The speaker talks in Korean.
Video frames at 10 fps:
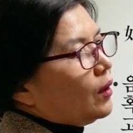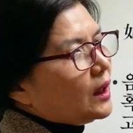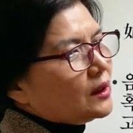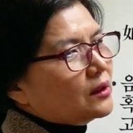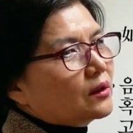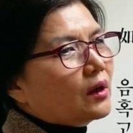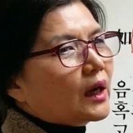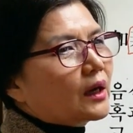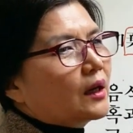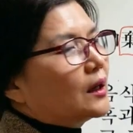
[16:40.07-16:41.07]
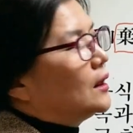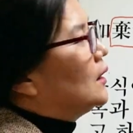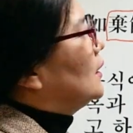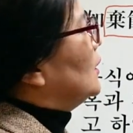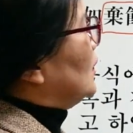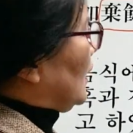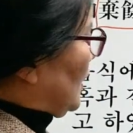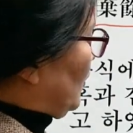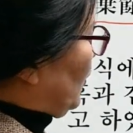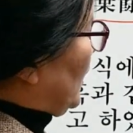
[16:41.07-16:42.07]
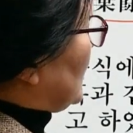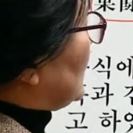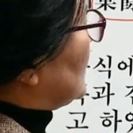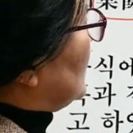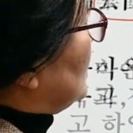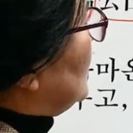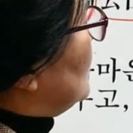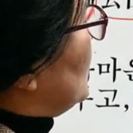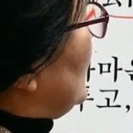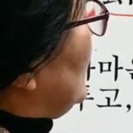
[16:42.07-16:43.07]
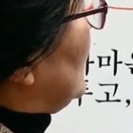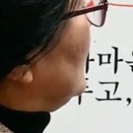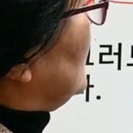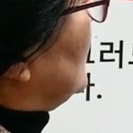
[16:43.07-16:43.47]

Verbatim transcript: 혹 같은 거 아까 아까 뭐라 그랬죠? 이 최행